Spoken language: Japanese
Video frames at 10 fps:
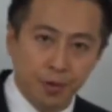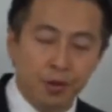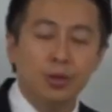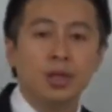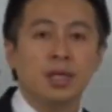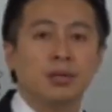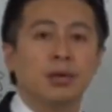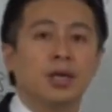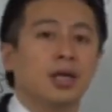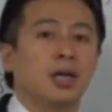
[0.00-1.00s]
作ったっていう
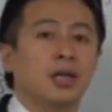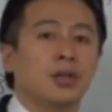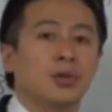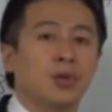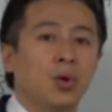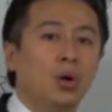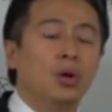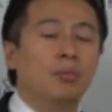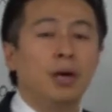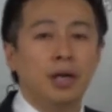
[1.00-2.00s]
のは何かっていうと
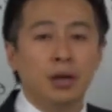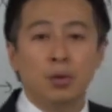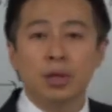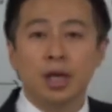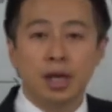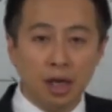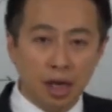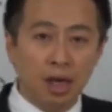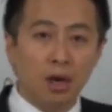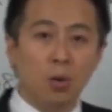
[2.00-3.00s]
まあ理論的
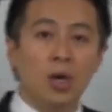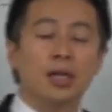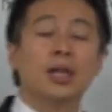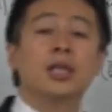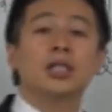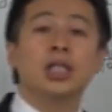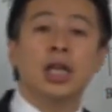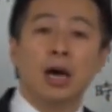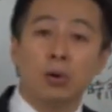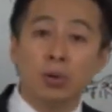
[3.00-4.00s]
にこれが正しい
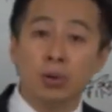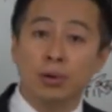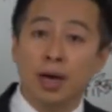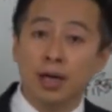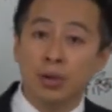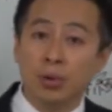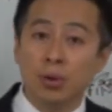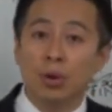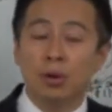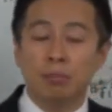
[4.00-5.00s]
であろうという回答
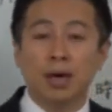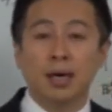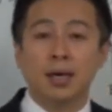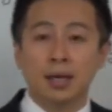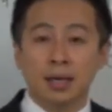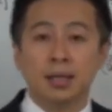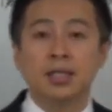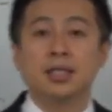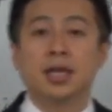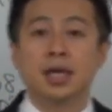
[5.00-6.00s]
をまあ
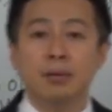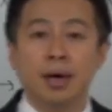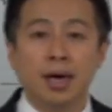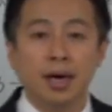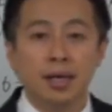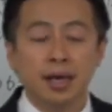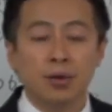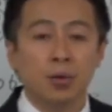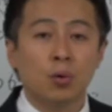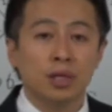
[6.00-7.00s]
実際には
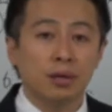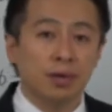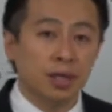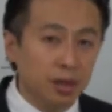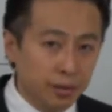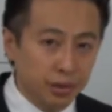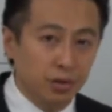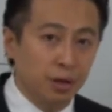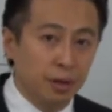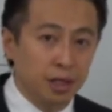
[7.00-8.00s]
中の講座の方には
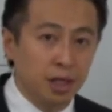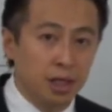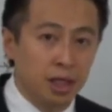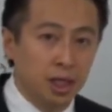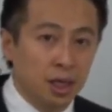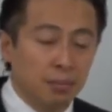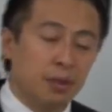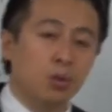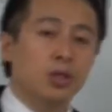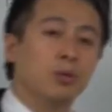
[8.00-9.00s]
作りましたし、
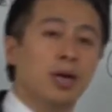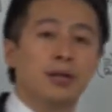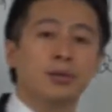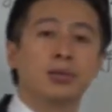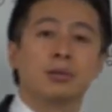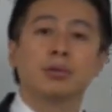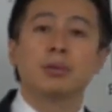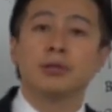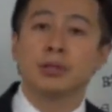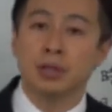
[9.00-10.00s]
まあ、当時の回答速報
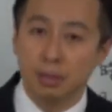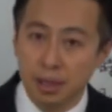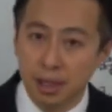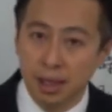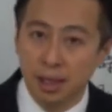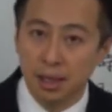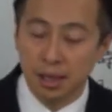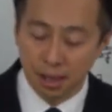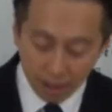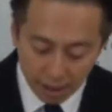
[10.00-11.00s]
でも作りました。
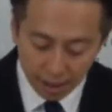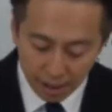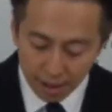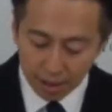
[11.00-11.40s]
で